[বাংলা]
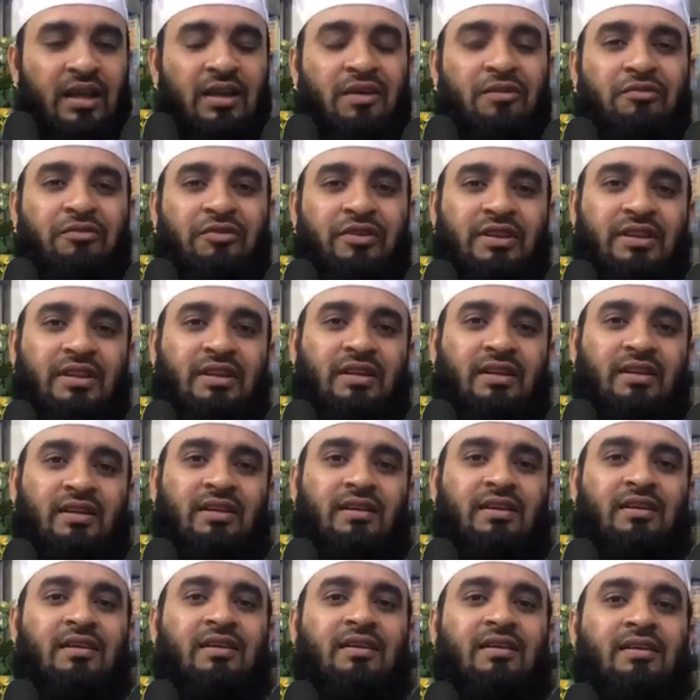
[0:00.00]
ভেতের
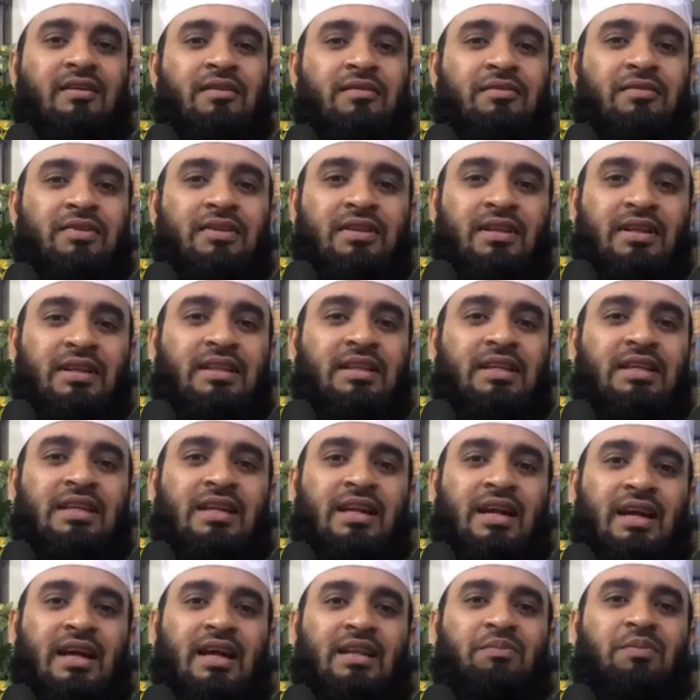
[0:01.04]
ভেতের তিন
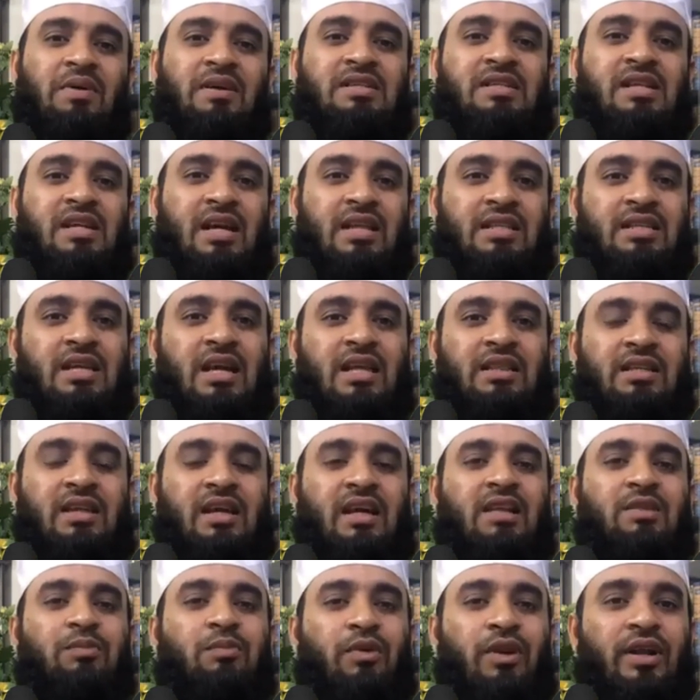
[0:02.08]
রাকাত পাঁচ রাকাত সাত
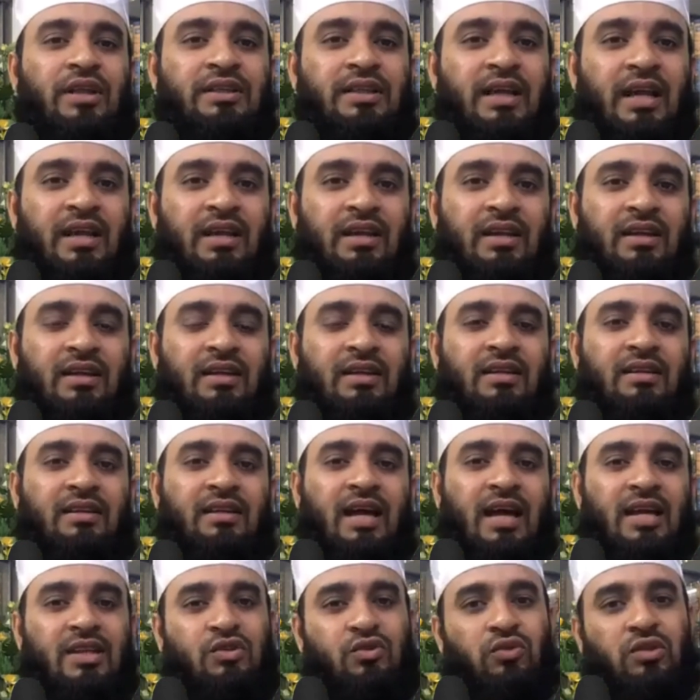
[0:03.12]
রাকাত পড়া যায়
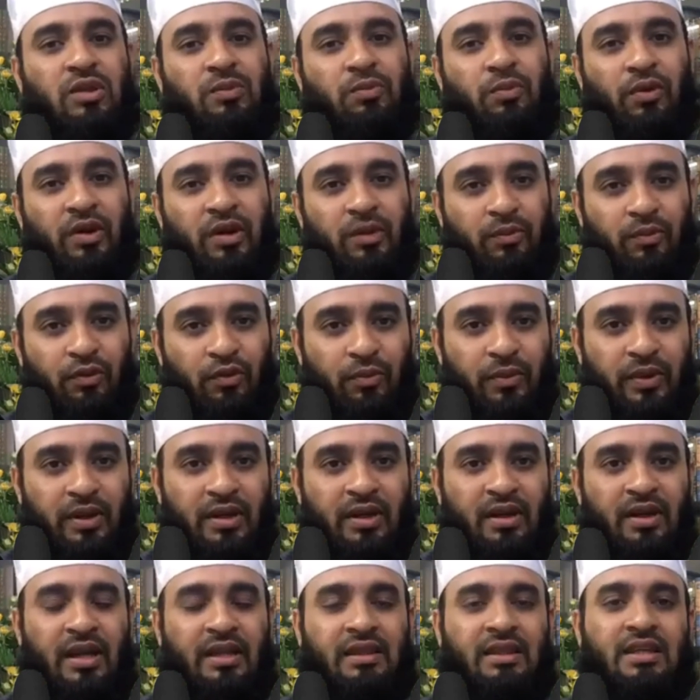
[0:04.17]
তাহাজুদের পরে পড়বেন
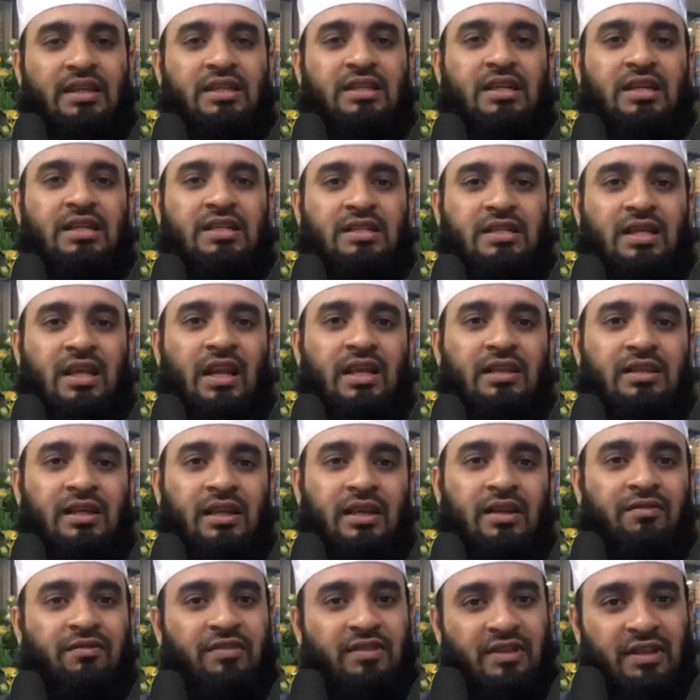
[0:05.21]
রাতের শেষ সালাদটাকে
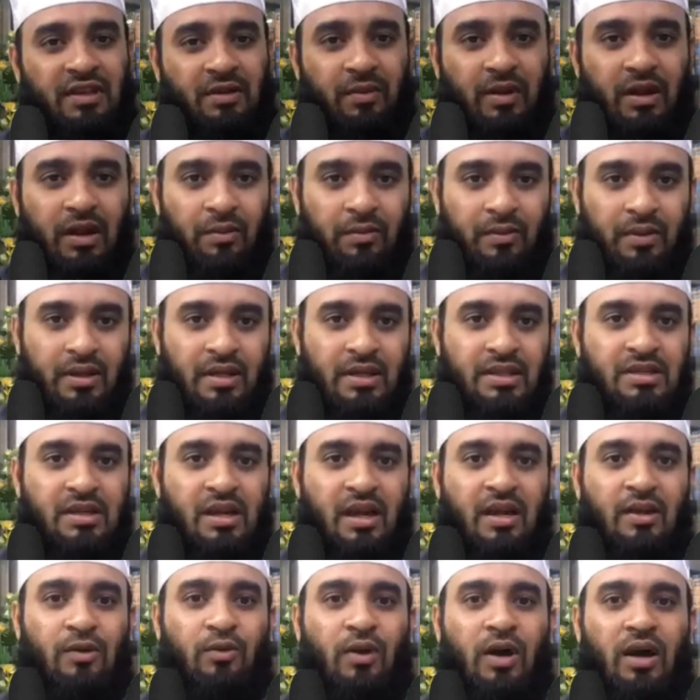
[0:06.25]
ভিতের বানাবেন এই যে
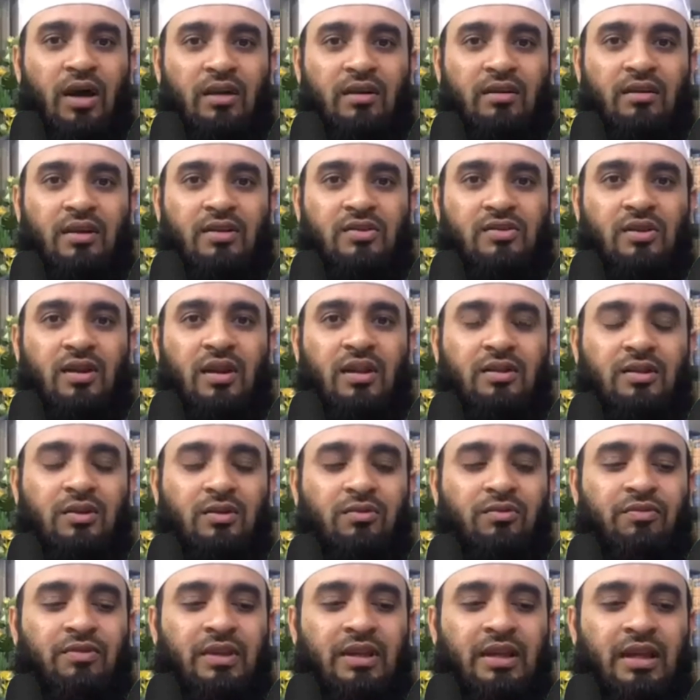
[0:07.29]
আলু আখরা সালাতিকুম
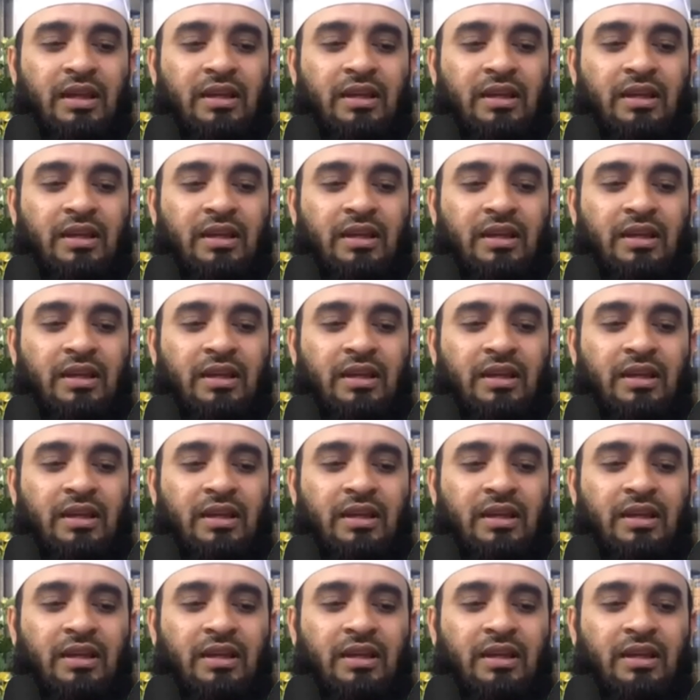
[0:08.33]
ফিল্লাইল